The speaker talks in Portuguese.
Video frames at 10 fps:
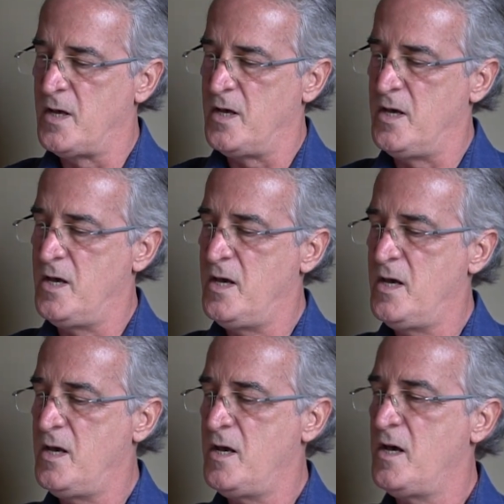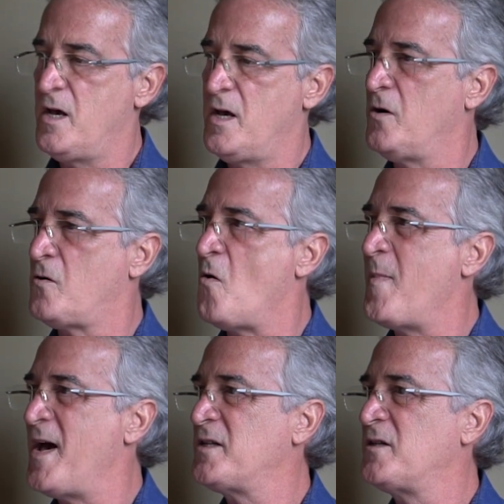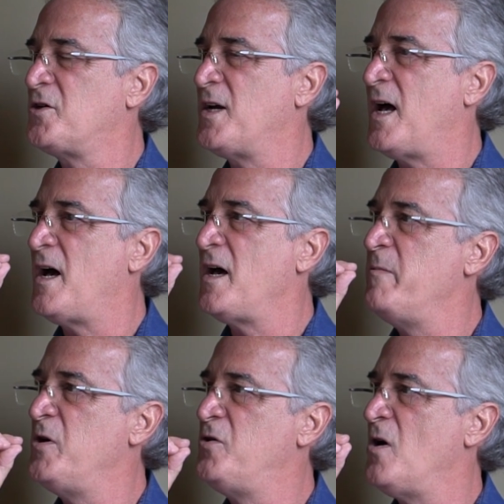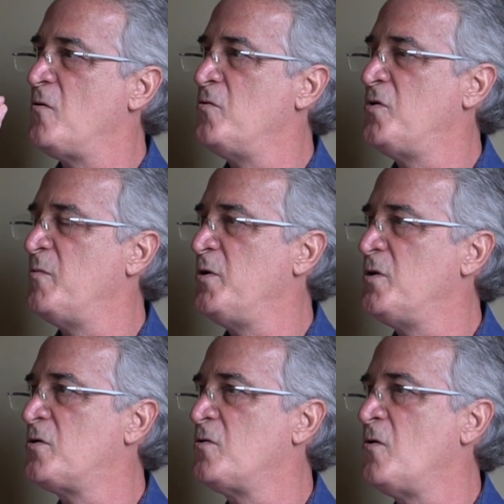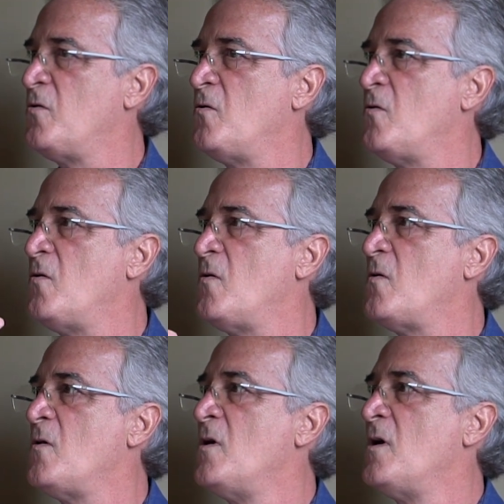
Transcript: e começa já a emitir algum tipo de som,